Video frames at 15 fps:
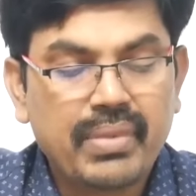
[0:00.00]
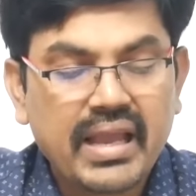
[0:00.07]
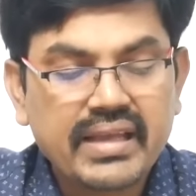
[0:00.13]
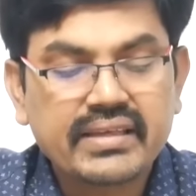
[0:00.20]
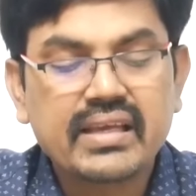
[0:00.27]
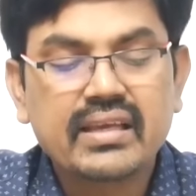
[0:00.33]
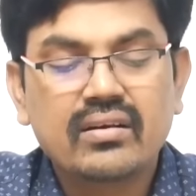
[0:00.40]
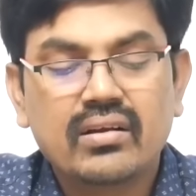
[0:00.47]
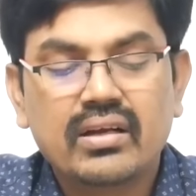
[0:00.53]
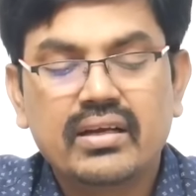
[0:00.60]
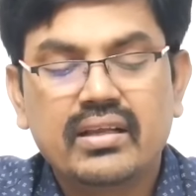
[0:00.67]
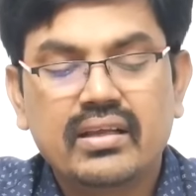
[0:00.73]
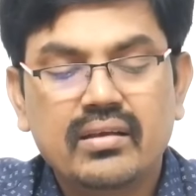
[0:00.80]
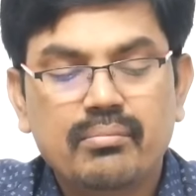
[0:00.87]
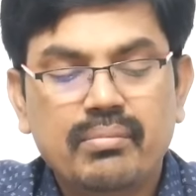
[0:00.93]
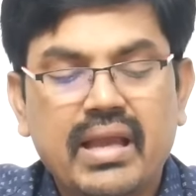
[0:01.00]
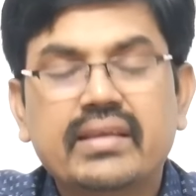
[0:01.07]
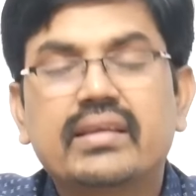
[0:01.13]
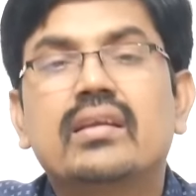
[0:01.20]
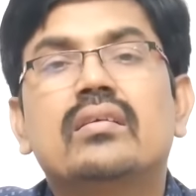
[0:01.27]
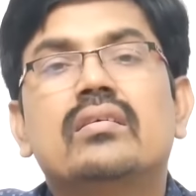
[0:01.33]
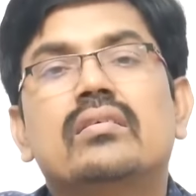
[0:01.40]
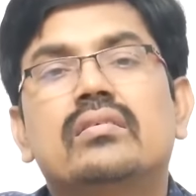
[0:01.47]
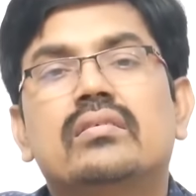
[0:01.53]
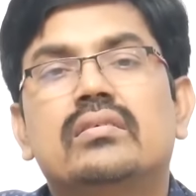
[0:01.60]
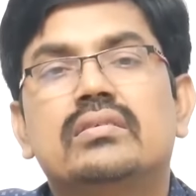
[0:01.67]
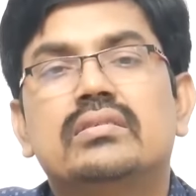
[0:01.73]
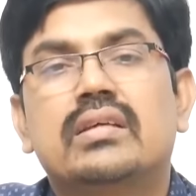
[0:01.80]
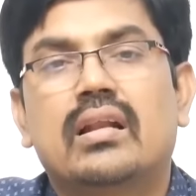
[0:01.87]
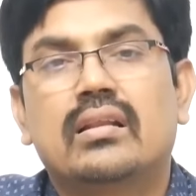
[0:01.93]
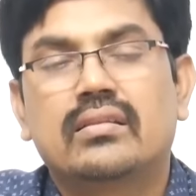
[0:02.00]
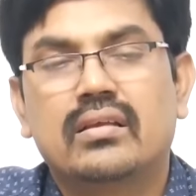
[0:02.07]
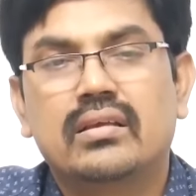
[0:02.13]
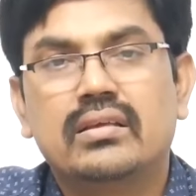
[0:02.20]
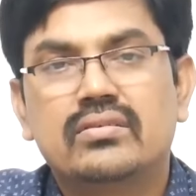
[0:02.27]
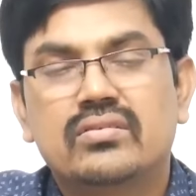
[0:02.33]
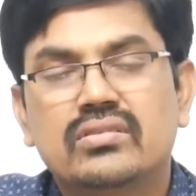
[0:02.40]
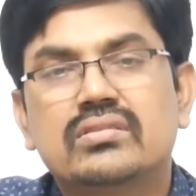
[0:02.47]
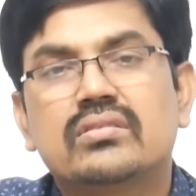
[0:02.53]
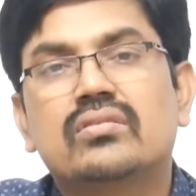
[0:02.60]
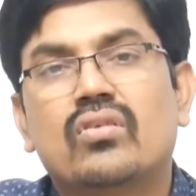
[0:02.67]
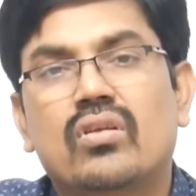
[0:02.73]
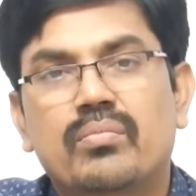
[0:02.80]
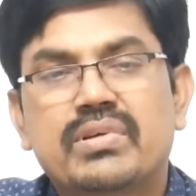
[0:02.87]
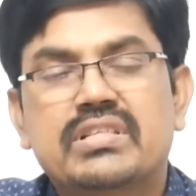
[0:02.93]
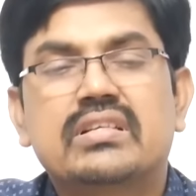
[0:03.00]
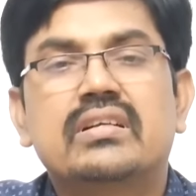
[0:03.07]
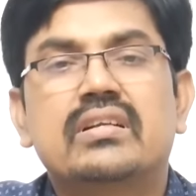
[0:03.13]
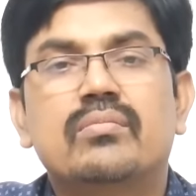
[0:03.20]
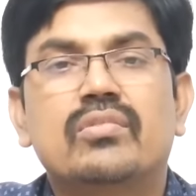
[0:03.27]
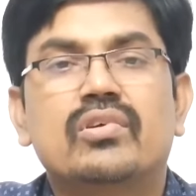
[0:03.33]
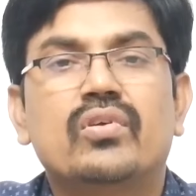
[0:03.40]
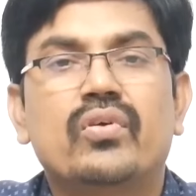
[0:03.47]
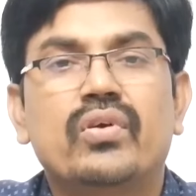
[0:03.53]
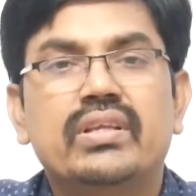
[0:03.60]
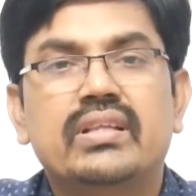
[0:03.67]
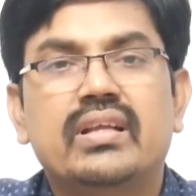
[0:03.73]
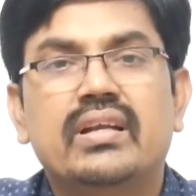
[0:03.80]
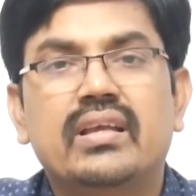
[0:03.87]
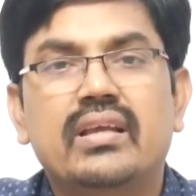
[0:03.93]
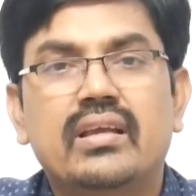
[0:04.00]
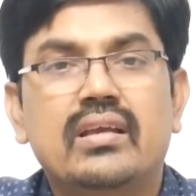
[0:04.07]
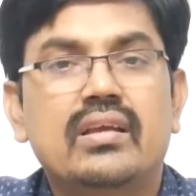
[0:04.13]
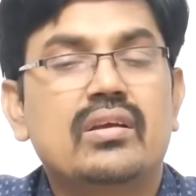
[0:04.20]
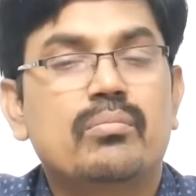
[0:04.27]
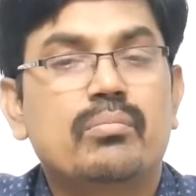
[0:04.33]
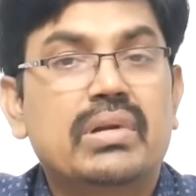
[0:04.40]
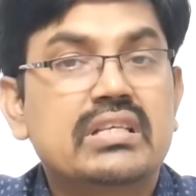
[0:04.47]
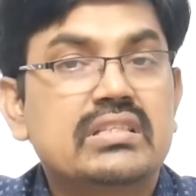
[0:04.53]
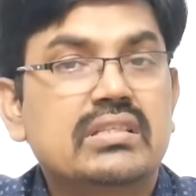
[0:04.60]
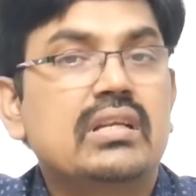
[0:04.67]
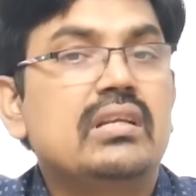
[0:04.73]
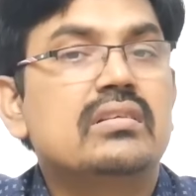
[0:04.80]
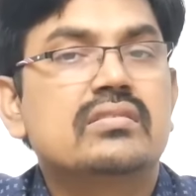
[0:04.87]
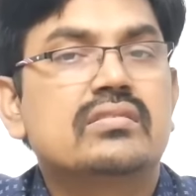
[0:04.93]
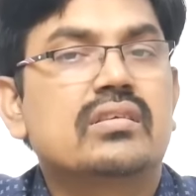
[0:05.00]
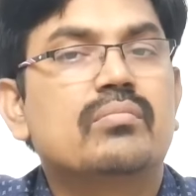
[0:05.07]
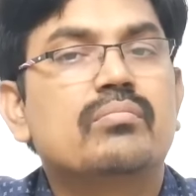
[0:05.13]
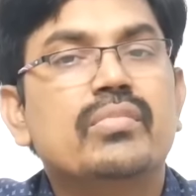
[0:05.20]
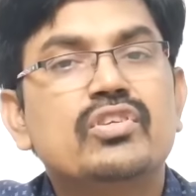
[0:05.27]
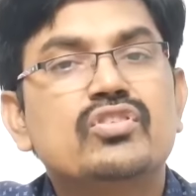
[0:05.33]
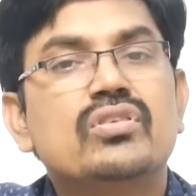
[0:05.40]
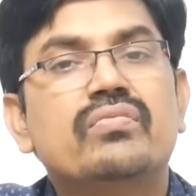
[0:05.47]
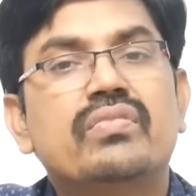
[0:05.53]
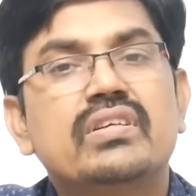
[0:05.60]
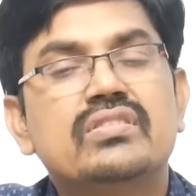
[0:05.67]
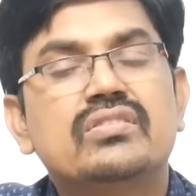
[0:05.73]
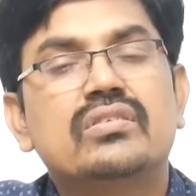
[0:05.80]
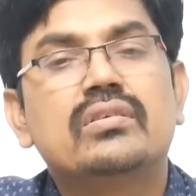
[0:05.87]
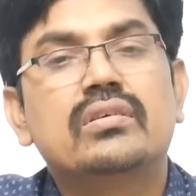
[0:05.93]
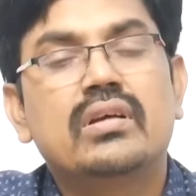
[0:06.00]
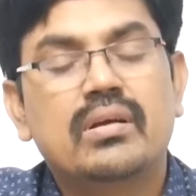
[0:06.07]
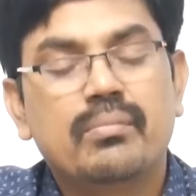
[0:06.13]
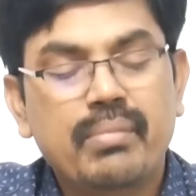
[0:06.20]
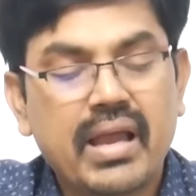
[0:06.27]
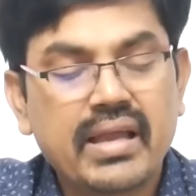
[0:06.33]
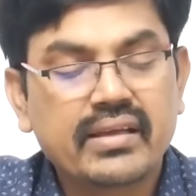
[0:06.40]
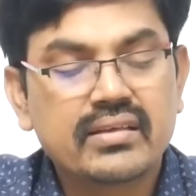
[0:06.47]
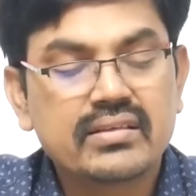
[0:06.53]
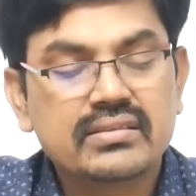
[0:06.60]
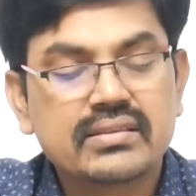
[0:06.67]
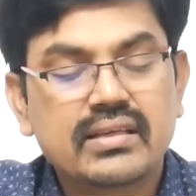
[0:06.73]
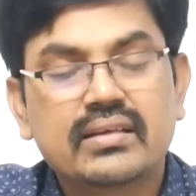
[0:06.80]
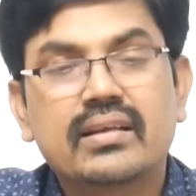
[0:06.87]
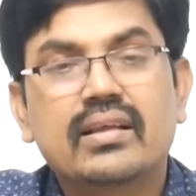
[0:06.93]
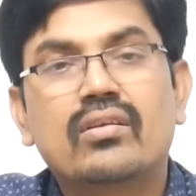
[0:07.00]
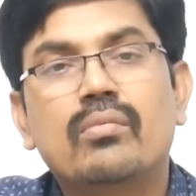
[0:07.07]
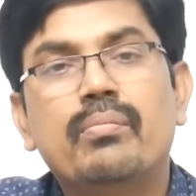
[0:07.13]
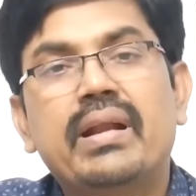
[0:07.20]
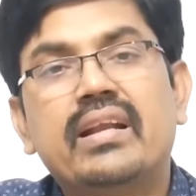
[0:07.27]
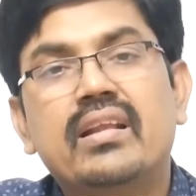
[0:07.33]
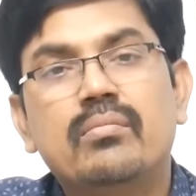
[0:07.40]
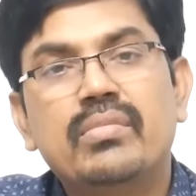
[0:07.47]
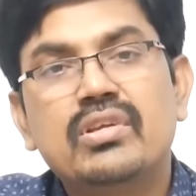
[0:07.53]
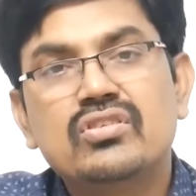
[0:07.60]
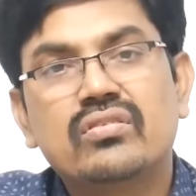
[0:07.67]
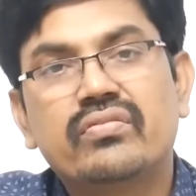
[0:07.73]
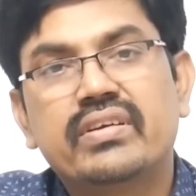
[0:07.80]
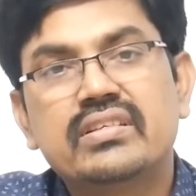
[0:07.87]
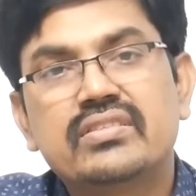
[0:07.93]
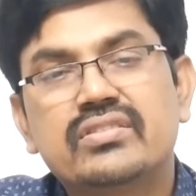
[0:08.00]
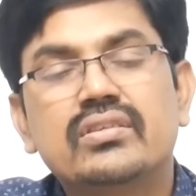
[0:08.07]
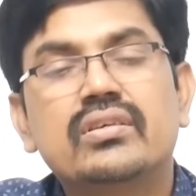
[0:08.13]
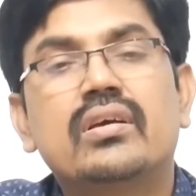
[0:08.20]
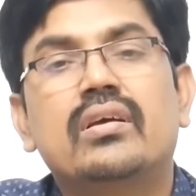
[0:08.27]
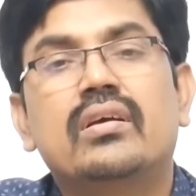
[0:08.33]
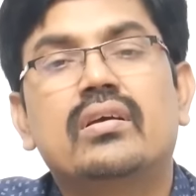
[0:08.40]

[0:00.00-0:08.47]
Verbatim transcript: బ్యాంకింగ్లో అండి బ్యాంకింగ్ చాలా ఈ సంవత్సరం ట్వెల్వ్ పర్సెంట్ ఏమో గ్రో అయిందండి బట్ స్టిల్ సమ్ మ్యూచువల్ ఫండ్స్ బ్యాంకింగ్ సెక్టార్లో పెట్టే మ్యూచువల్ ఫండ్స్